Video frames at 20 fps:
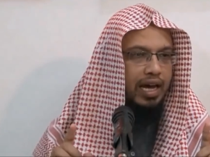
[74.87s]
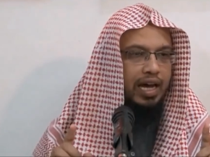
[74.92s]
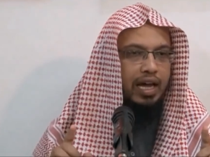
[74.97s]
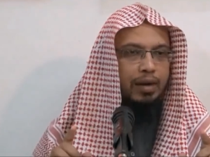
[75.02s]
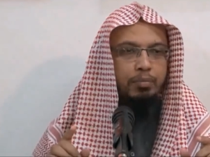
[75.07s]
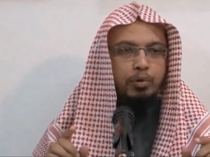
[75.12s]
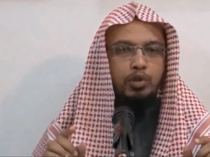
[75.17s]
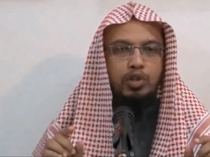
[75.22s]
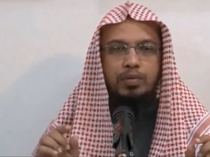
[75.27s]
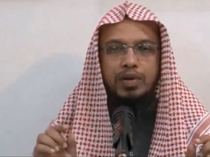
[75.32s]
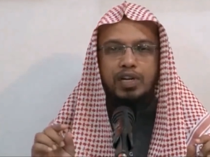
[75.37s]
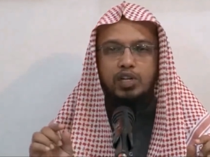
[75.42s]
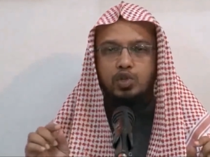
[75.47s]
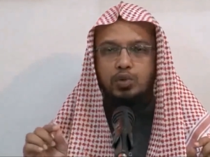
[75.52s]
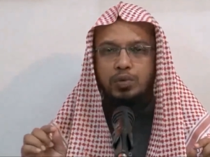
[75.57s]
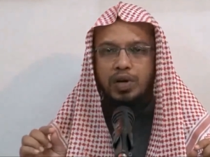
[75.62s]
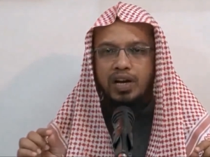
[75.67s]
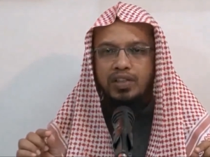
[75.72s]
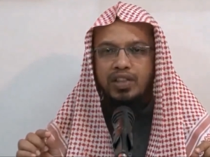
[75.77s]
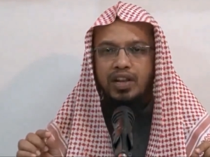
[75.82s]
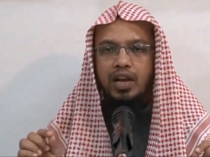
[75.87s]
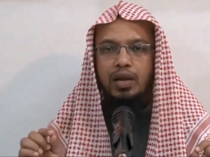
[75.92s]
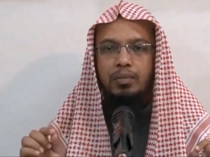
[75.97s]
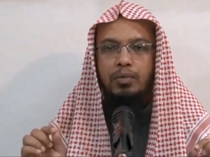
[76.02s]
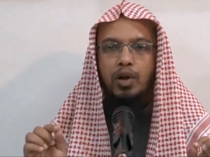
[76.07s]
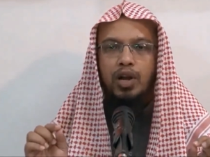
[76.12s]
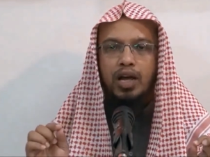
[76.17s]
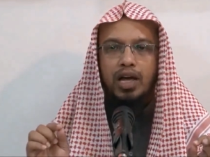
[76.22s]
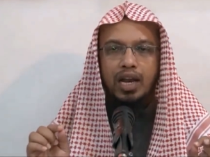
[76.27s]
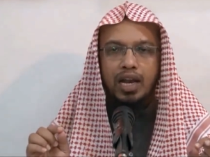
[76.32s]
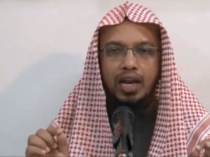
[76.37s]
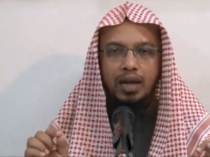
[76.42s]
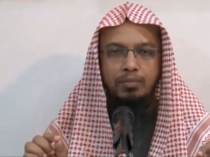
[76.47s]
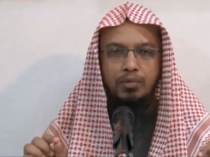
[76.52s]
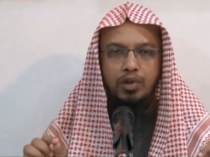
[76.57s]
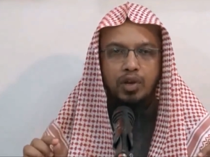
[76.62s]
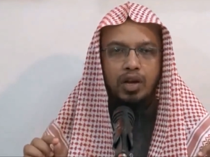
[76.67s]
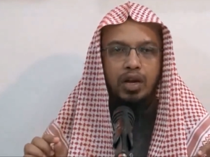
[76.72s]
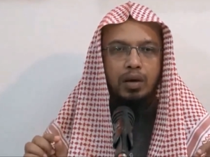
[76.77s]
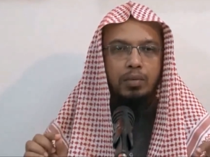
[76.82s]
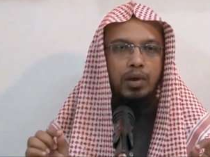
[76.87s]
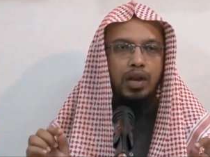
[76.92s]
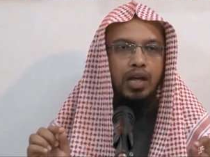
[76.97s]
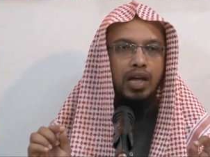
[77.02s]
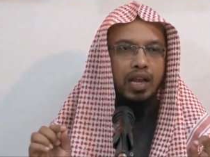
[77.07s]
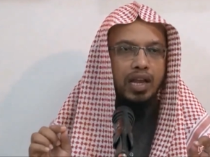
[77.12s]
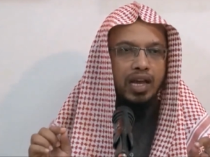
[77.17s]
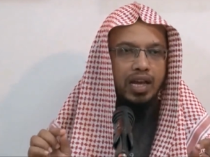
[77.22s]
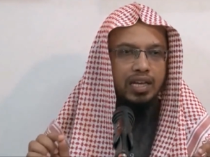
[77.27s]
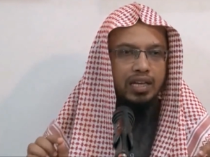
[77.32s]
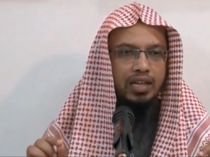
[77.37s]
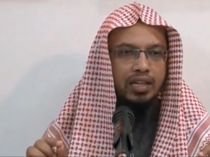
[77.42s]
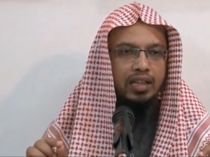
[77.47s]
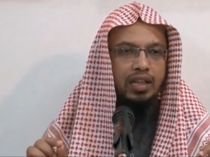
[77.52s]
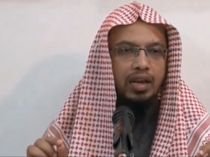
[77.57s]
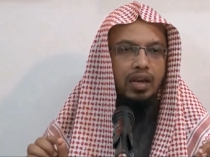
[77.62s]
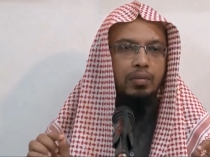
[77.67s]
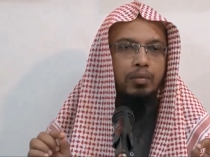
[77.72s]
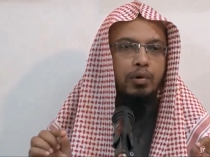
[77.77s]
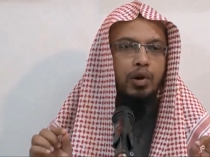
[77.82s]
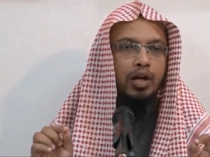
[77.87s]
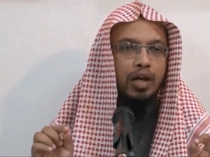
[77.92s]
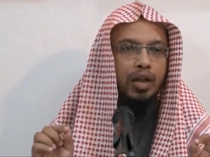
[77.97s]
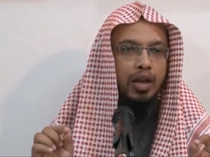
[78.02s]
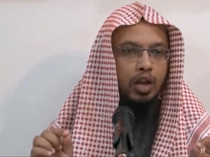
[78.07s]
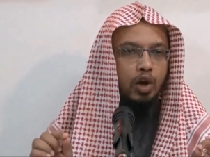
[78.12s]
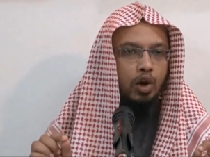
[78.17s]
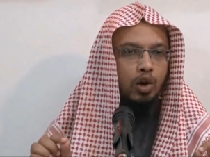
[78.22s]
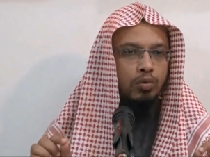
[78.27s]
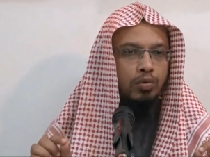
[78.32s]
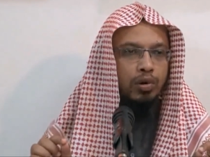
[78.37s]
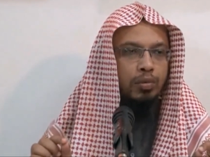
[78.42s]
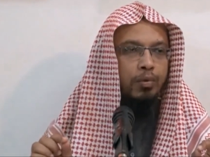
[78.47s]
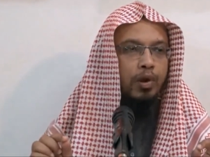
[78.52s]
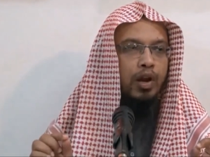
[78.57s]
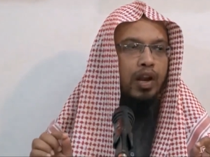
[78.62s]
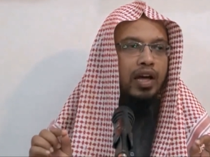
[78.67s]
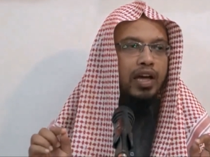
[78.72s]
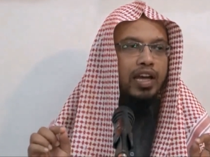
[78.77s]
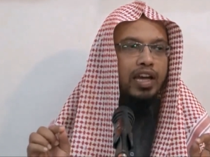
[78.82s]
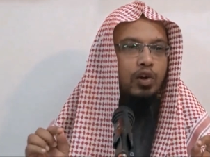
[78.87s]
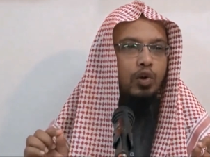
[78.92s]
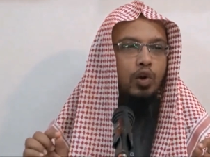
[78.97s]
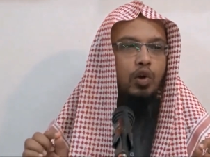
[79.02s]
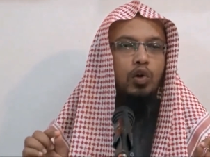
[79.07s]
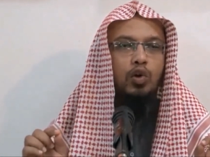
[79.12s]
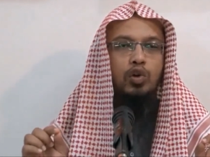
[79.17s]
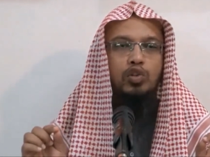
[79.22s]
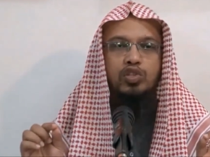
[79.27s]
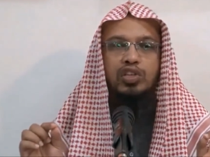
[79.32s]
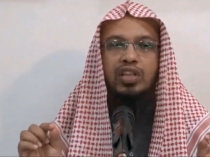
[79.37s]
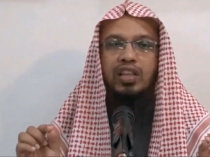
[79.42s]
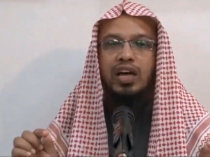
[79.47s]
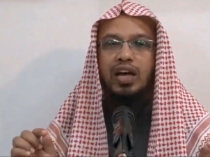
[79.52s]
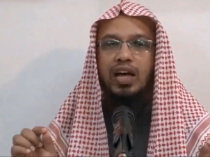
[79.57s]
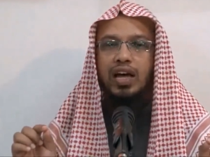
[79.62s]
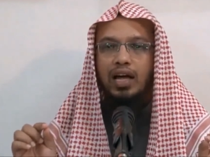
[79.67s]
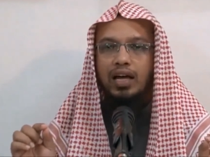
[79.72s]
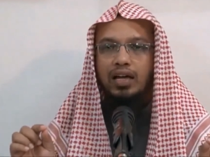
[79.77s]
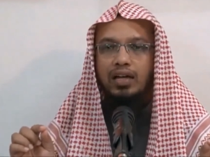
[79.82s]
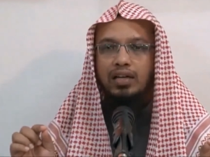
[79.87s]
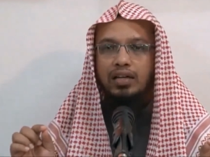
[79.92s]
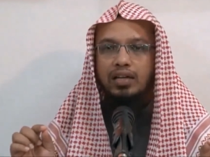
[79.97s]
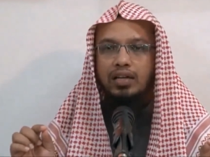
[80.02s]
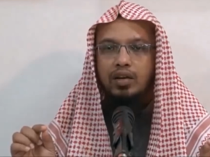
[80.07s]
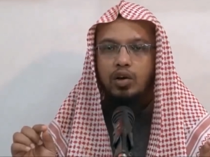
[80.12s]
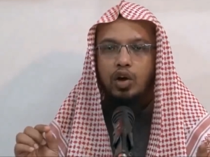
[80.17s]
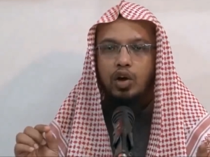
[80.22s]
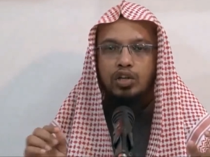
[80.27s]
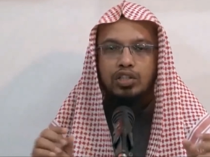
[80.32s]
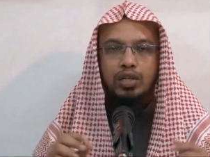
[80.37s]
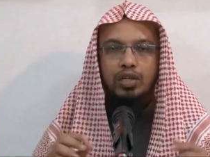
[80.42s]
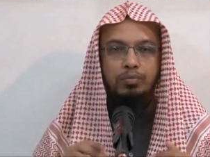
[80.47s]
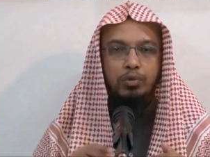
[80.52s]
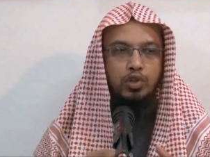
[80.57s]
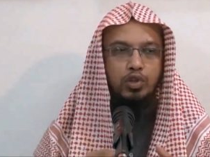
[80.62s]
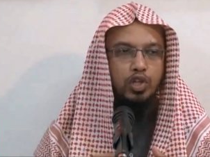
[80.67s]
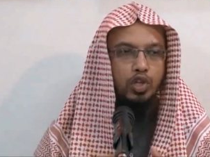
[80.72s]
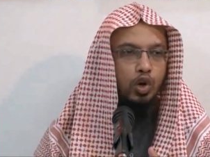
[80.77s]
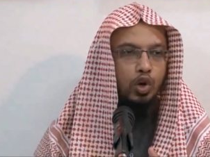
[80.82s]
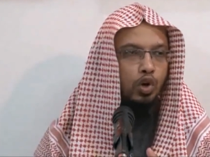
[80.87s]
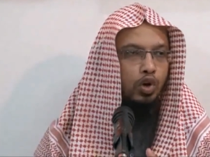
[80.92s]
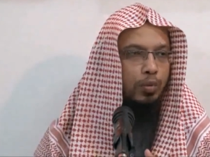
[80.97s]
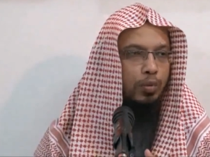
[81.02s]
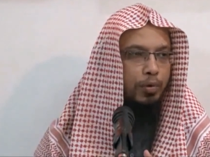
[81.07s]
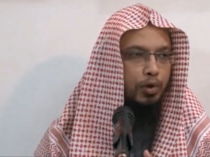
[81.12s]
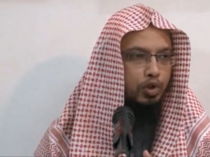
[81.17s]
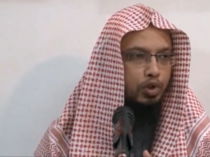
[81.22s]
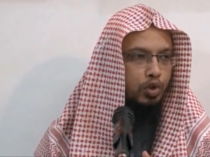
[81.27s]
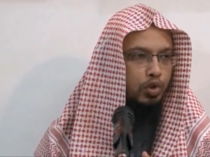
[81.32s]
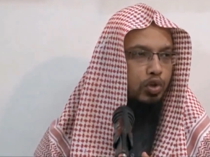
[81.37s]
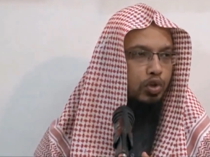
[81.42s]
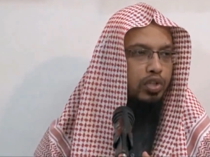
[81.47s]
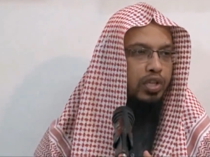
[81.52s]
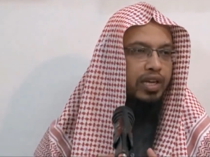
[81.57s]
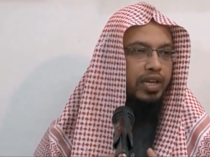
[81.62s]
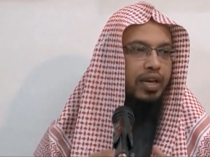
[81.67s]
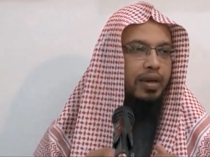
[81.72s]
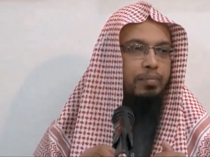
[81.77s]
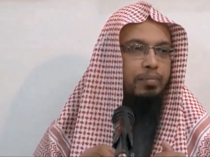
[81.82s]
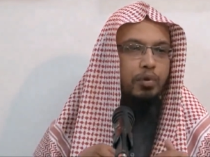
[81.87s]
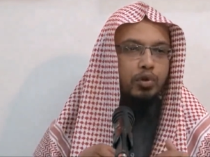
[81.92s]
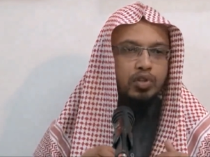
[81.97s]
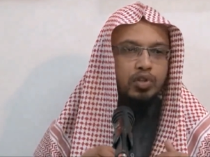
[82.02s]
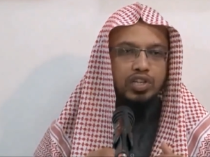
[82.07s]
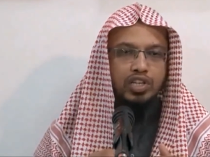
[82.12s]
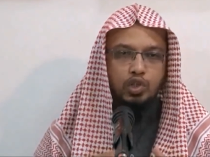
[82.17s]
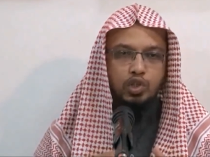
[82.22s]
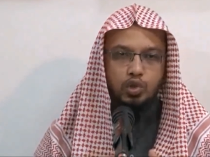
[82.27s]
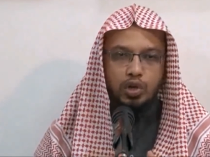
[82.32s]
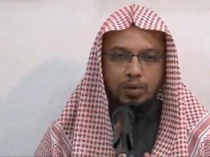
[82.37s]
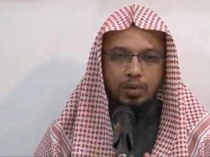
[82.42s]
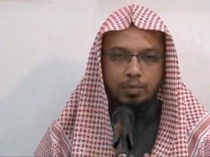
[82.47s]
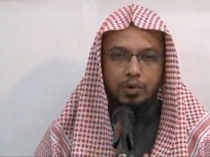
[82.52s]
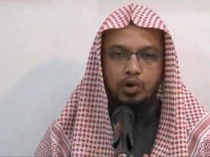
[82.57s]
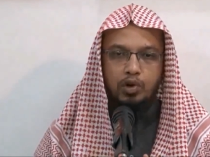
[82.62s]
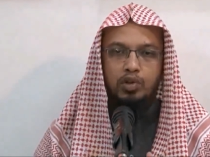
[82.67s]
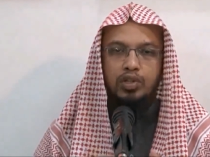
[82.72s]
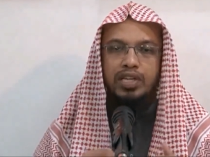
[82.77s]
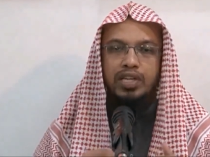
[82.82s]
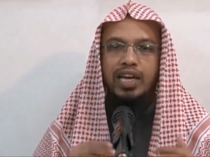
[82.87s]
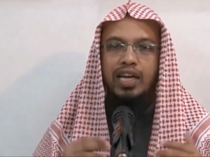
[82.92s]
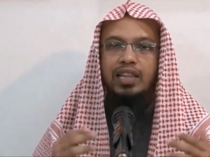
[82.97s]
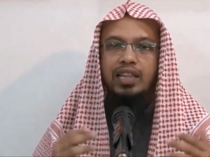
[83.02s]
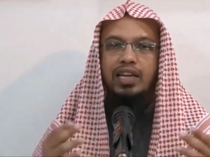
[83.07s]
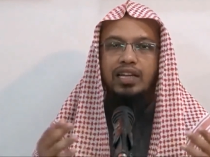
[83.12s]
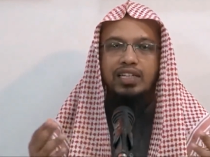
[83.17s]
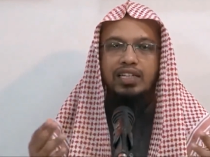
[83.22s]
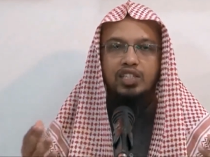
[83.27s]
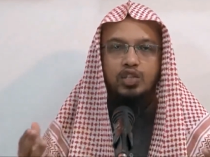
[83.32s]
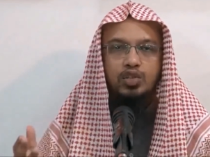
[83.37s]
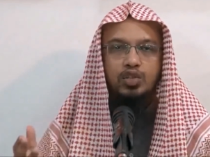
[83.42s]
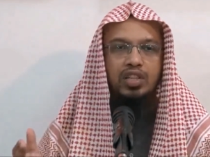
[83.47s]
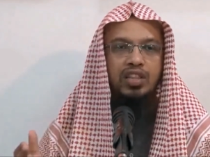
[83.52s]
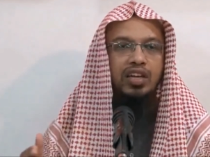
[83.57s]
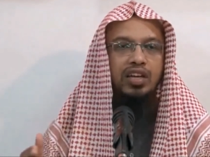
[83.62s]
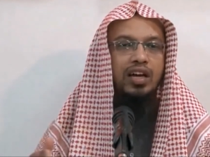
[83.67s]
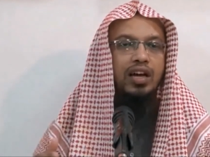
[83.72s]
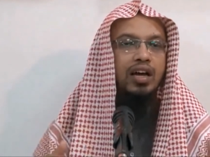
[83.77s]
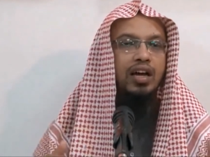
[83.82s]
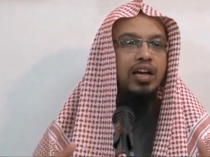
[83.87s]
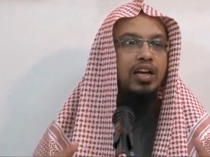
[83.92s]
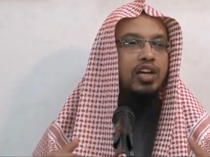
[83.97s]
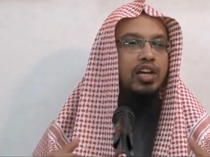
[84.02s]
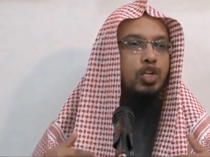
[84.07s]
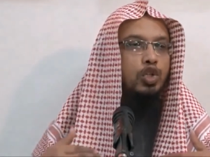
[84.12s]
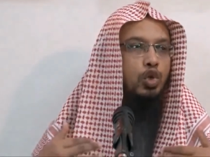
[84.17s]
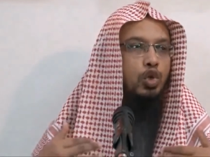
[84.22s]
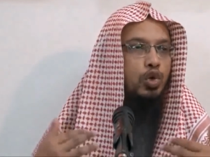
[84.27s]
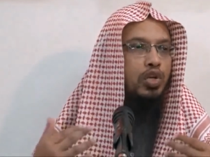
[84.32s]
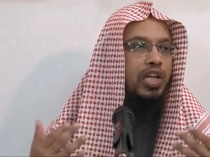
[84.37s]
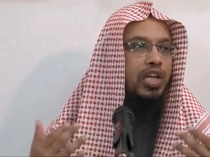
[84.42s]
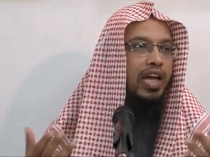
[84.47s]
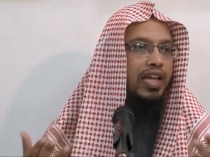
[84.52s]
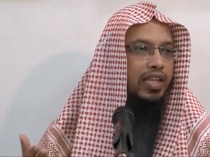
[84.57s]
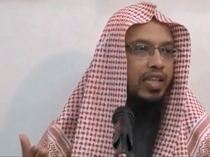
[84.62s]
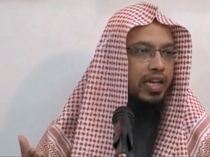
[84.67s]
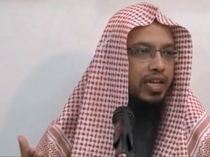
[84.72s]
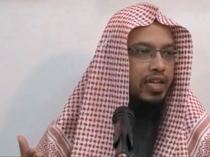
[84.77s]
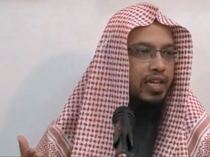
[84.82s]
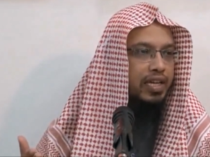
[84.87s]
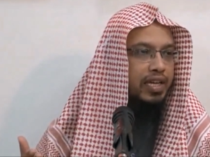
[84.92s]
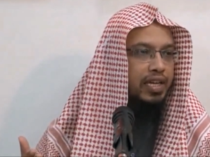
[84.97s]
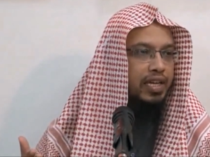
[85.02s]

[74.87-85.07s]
আর প্রতিবার সোহান আল্লাহ বলা আলহামদুলিল্লাহ বলা আল্লাহ ইল্লাহ বলা আল্লাহ হকর বলা এগুলো হলো সদাকা অর্থাৎ প্রতিটি অঙ্গ প্রত্যঙ্গ থেকে প্রতিটি জোড়ার পক্ষ থেকে আল্লাহর কাছে সদাকা শুক্রিয়া আদায়